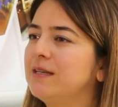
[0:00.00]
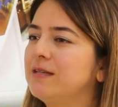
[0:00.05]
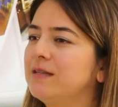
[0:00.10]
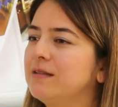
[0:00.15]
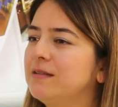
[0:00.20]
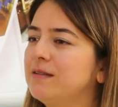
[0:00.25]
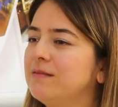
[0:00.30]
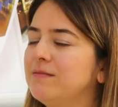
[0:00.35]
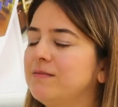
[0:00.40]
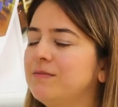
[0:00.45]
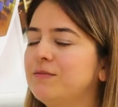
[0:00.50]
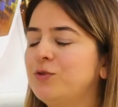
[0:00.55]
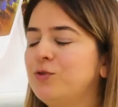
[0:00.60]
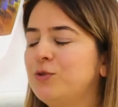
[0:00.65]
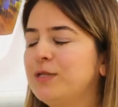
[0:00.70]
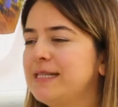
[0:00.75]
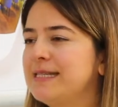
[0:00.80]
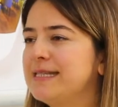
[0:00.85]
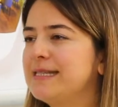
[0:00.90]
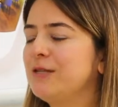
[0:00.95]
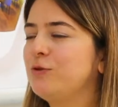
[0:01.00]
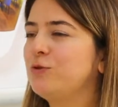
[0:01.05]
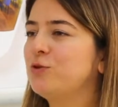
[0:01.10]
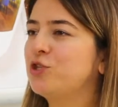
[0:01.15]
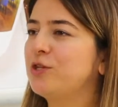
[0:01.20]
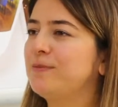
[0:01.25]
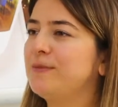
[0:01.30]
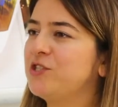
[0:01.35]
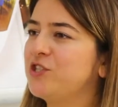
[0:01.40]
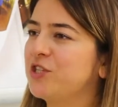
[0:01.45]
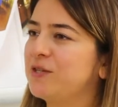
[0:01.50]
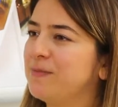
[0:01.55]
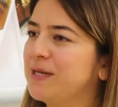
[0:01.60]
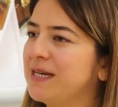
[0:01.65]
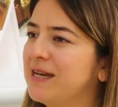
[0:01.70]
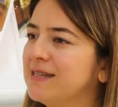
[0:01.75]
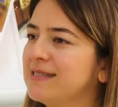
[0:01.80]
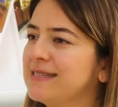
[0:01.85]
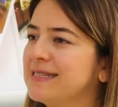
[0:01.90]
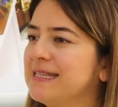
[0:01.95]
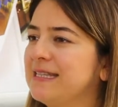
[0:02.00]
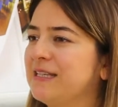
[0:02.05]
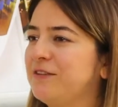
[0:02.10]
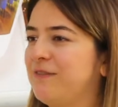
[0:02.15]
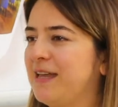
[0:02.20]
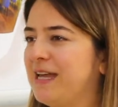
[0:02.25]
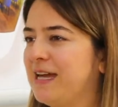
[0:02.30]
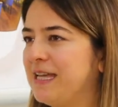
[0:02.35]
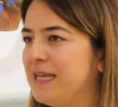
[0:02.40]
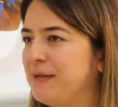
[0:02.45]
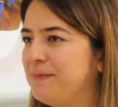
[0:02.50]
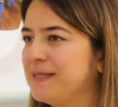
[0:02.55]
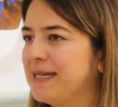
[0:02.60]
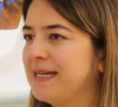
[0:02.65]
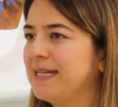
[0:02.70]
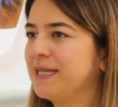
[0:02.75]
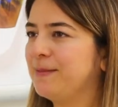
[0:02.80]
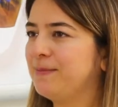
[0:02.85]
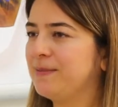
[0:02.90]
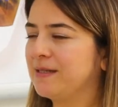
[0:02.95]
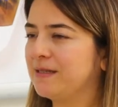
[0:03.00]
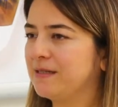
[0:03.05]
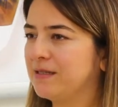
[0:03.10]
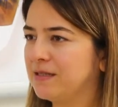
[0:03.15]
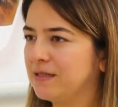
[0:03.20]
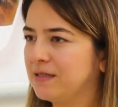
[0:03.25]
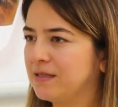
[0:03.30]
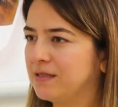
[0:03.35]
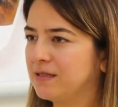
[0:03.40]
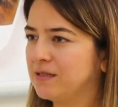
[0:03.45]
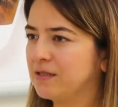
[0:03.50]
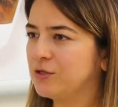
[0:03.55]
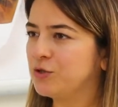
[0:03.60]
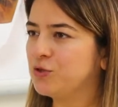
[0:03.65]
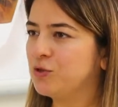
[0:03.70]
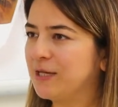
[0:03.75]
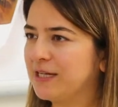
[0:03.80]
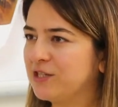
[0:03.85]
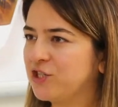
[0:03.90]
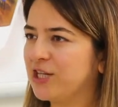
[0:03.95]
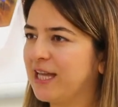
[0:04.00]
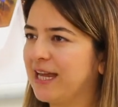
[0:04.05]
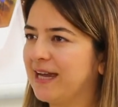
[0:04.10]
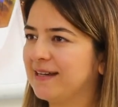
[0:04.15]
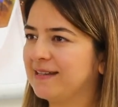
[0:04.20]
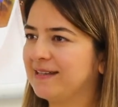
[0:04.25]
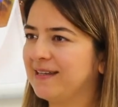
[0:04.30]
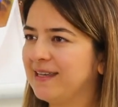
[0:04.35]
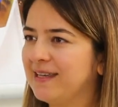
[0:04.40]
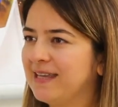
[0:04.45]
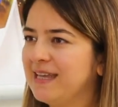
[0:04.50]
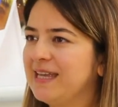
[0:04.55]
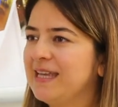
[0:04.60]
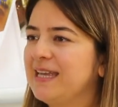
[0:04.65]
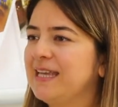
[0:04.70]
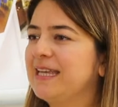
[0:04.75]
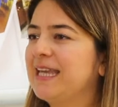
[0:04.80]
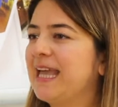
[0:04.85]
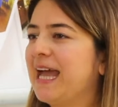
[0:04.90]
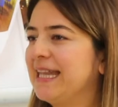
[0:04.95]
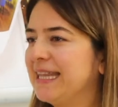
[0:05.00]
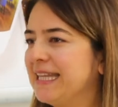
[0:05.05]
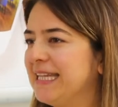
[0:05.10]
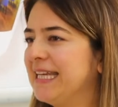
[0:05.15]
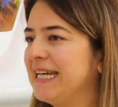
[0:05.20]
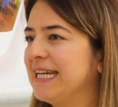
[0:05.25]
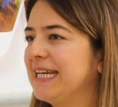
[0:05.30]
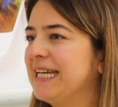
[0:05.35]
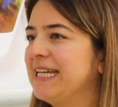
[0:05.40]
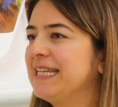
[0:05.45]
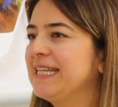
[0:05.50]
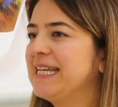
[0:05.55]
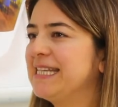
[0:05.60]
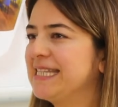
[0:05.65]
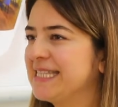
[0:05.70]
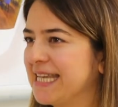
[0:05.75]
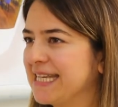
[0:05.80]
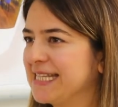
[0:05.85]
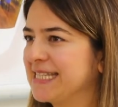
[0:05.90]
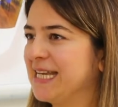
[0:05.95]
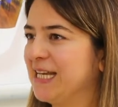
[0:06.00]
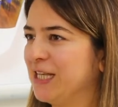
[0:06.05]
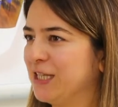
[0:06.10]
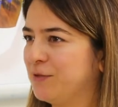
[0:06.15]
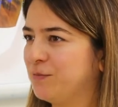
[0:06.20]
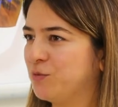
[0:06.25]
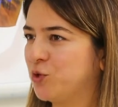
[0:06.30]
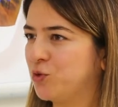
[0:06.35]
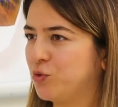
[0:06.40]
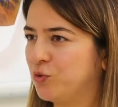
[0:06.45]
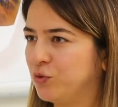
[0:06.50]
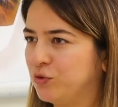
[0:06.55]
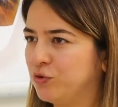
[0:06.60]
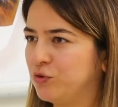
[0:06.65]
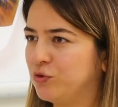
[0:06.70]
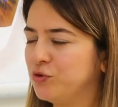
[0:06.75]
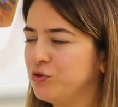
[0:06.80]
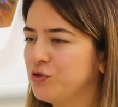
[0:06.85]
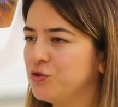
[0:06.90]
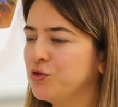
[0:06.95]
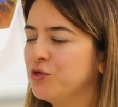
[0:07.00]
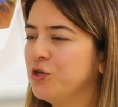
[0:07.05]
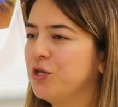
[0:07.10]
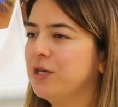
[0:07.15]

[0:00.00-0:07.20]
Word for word: Ee, dolayısıyla oluşabilecek bir hastalık veya iptal gibi e, süreçlerde kendilerine destek sağlamış oluyoruz.